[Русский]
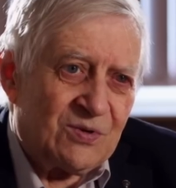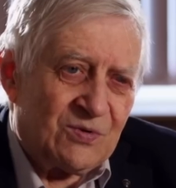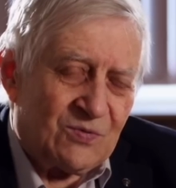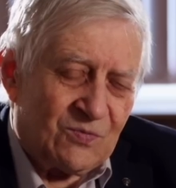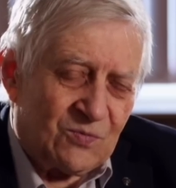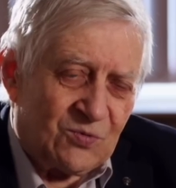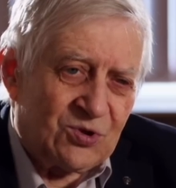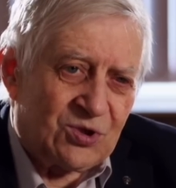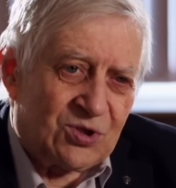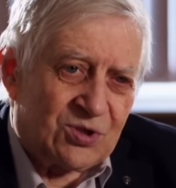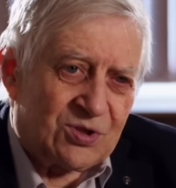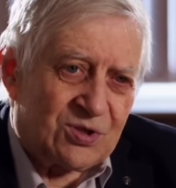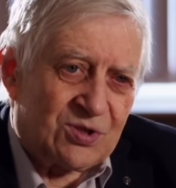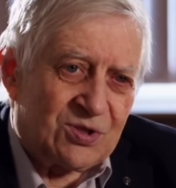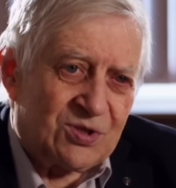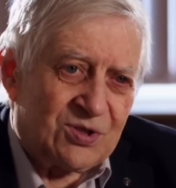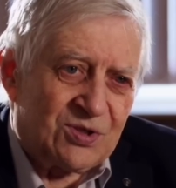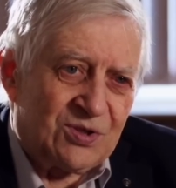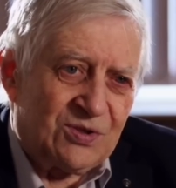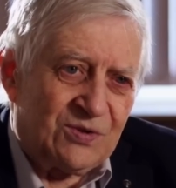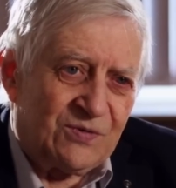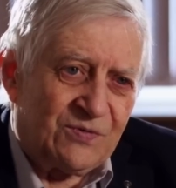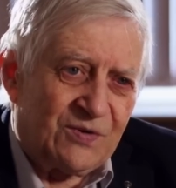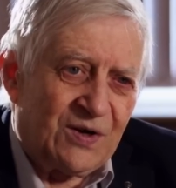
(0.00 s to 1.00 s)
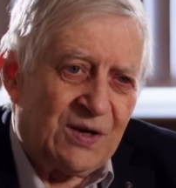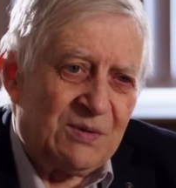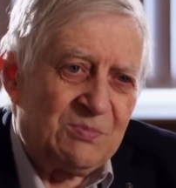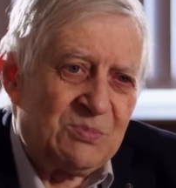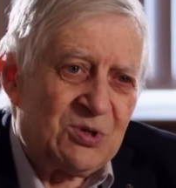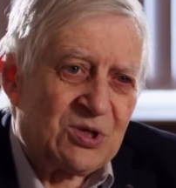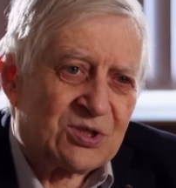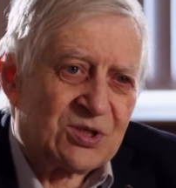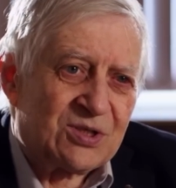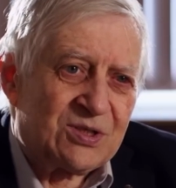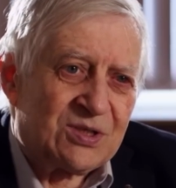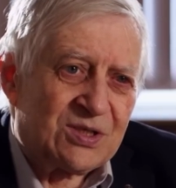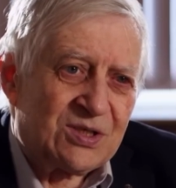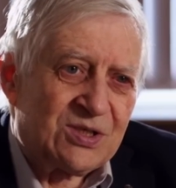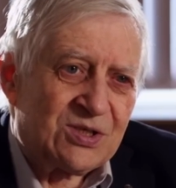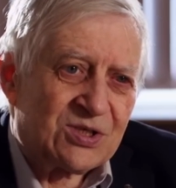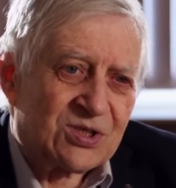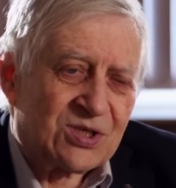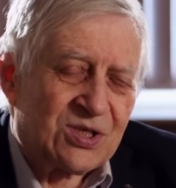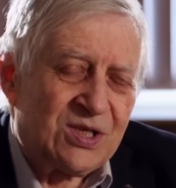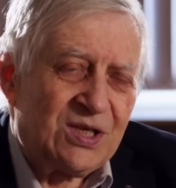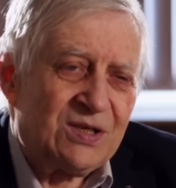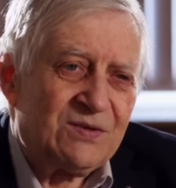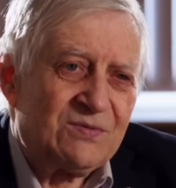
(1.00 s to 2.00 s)
Вот два метода
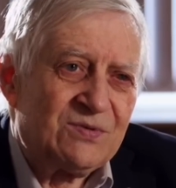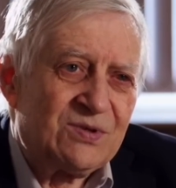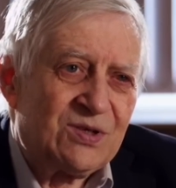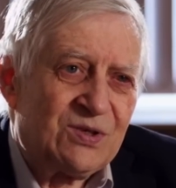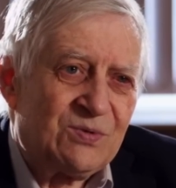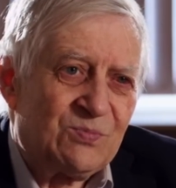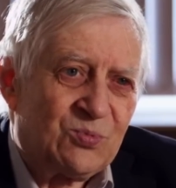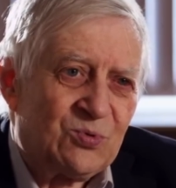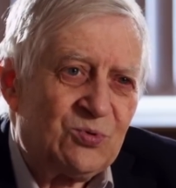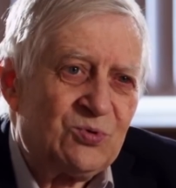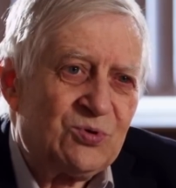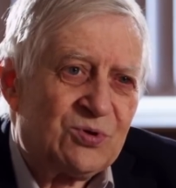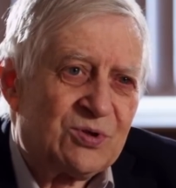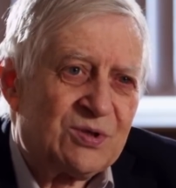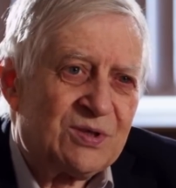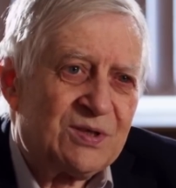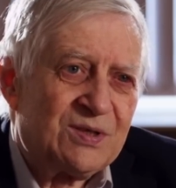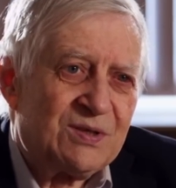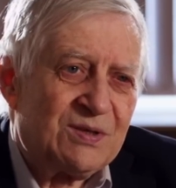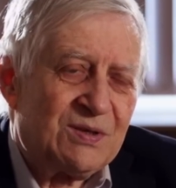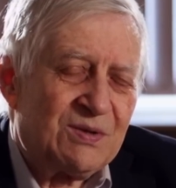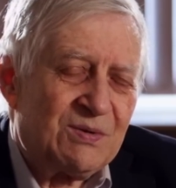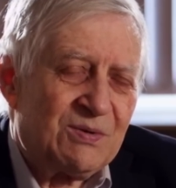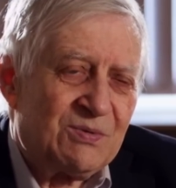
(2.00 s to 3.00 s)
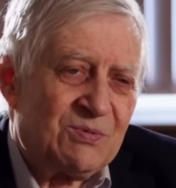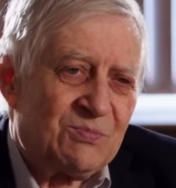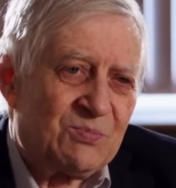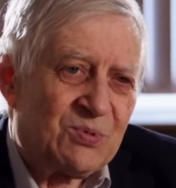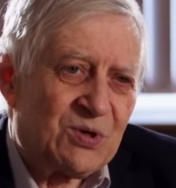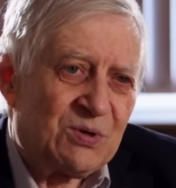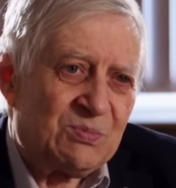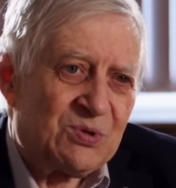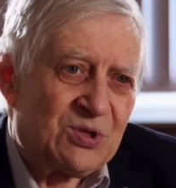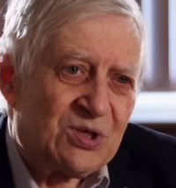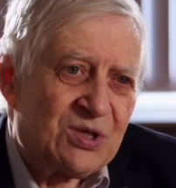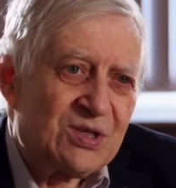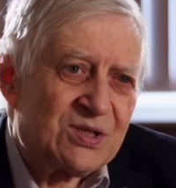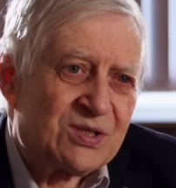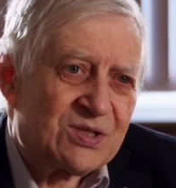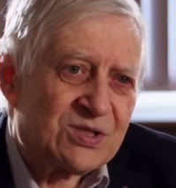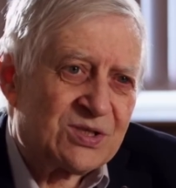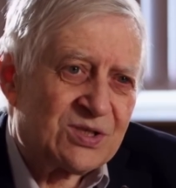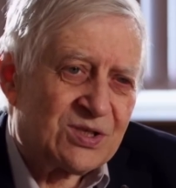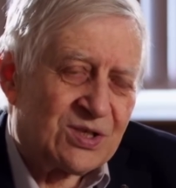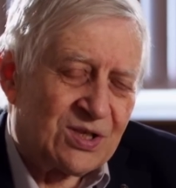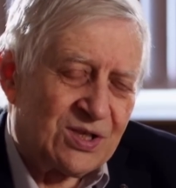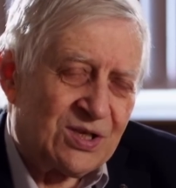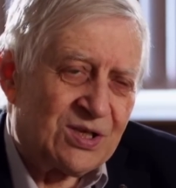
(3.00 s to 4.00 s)
исследований будут
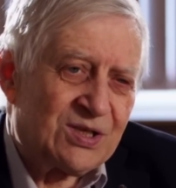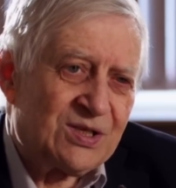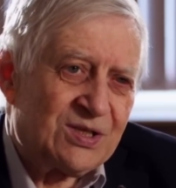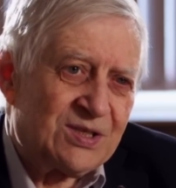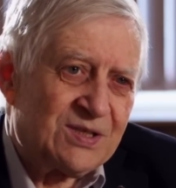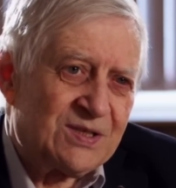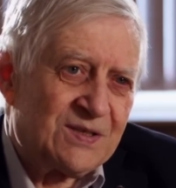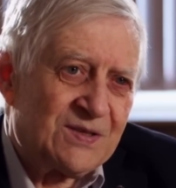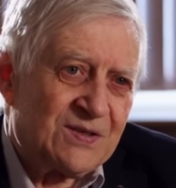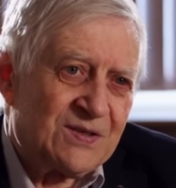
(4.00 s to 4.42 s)
применяться для